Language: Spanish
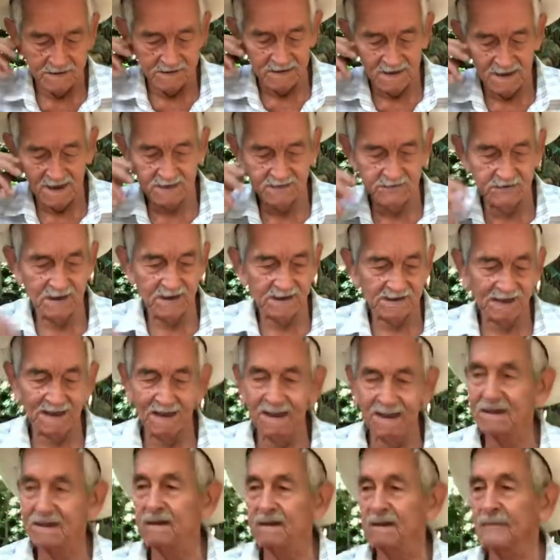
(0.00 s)
Estoy
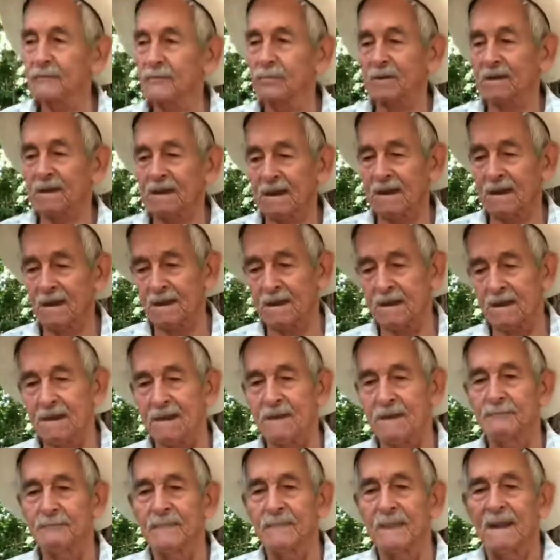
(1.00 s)
agradecido porque
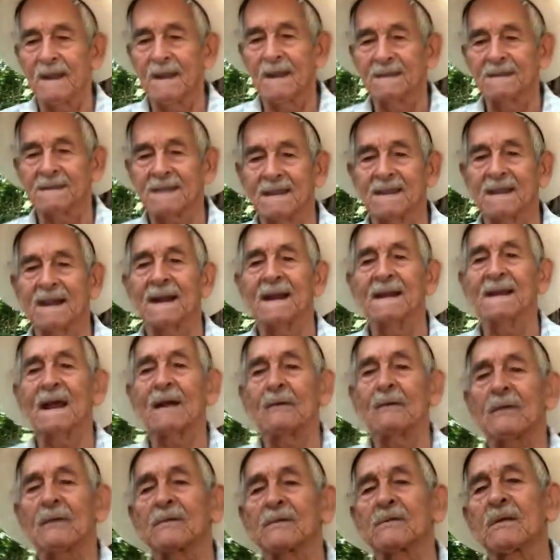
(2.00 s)
tienen el
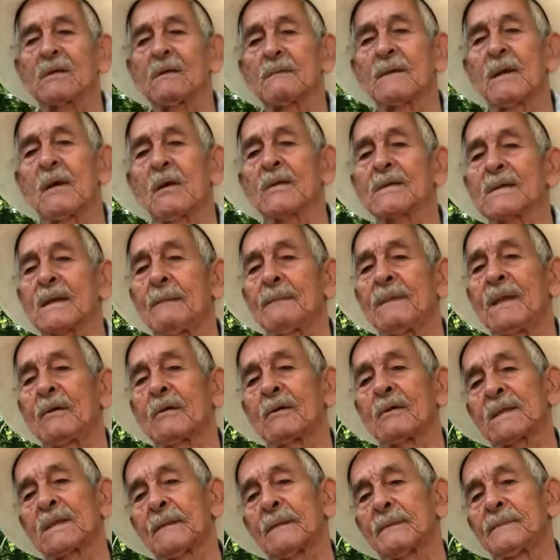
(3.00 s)
acuerdo de mis
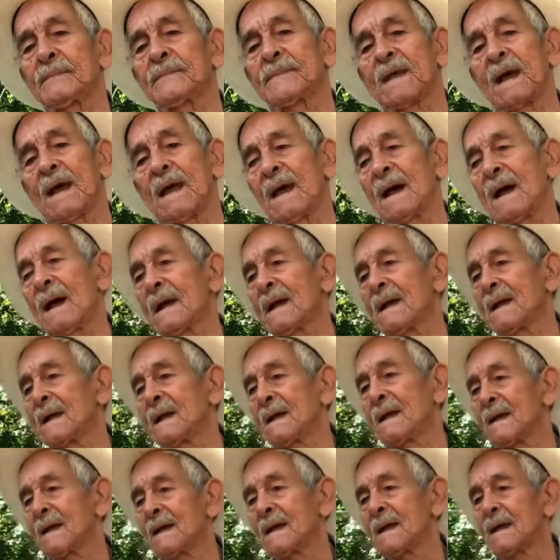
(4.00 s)
amigos de, allá.
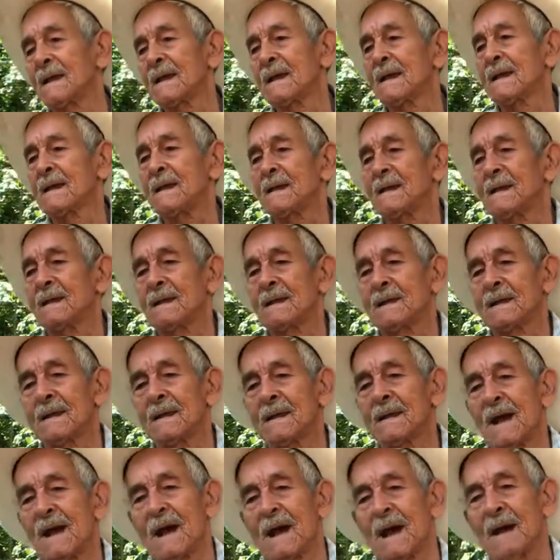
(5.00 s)

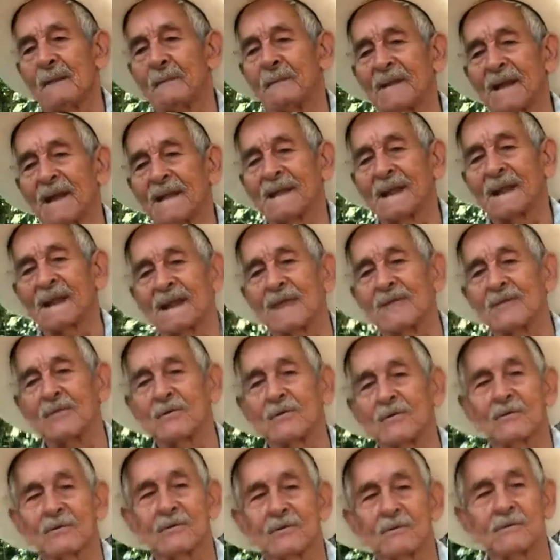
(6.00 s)
A pesar de que
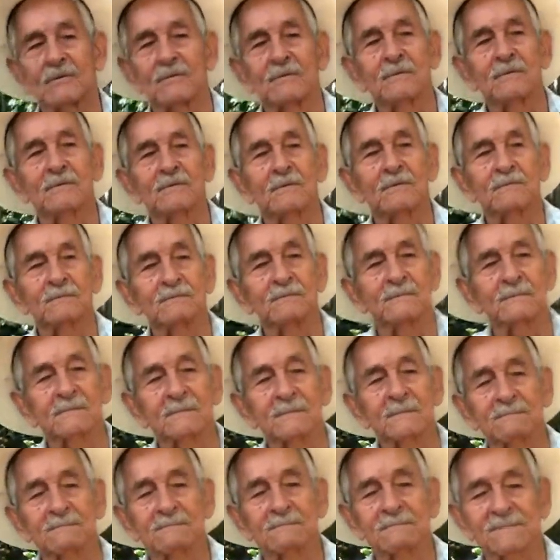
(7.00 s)
yo
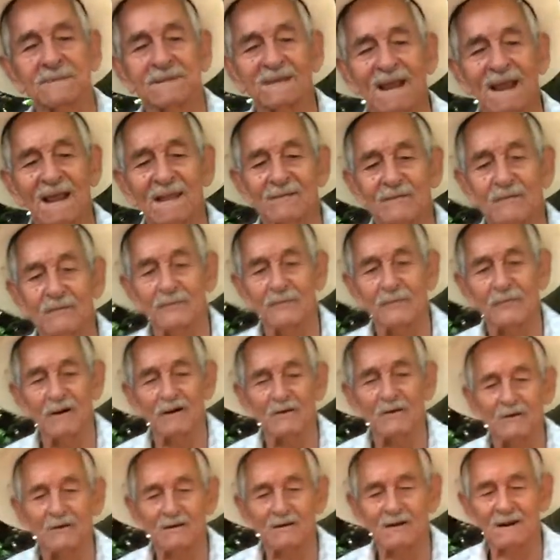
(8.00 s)
ya no
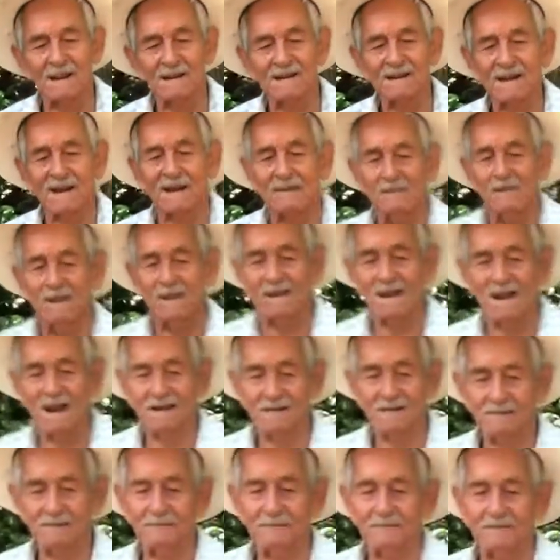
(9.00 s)
puedo casi caminar,
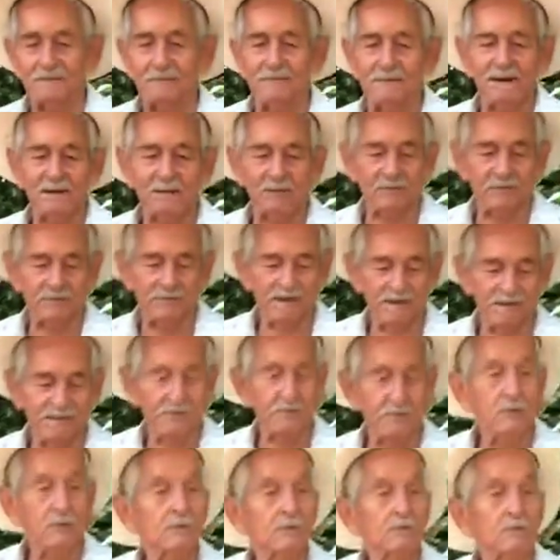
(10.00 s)
pero me
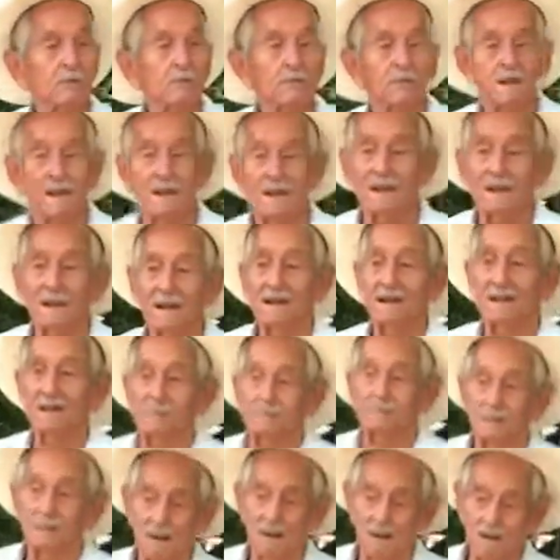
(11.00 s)
contento cuando viene el,
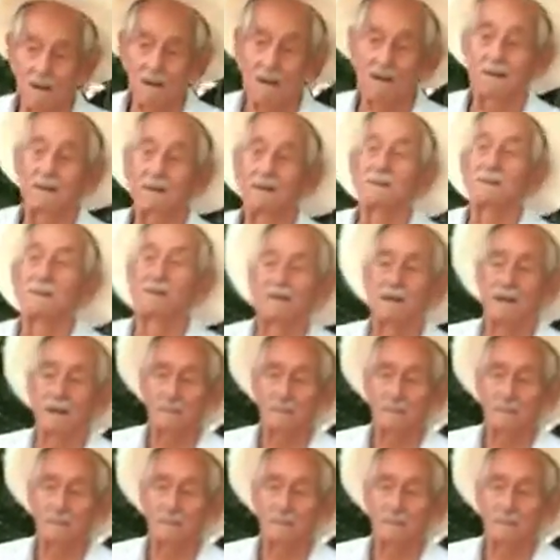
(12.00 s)
el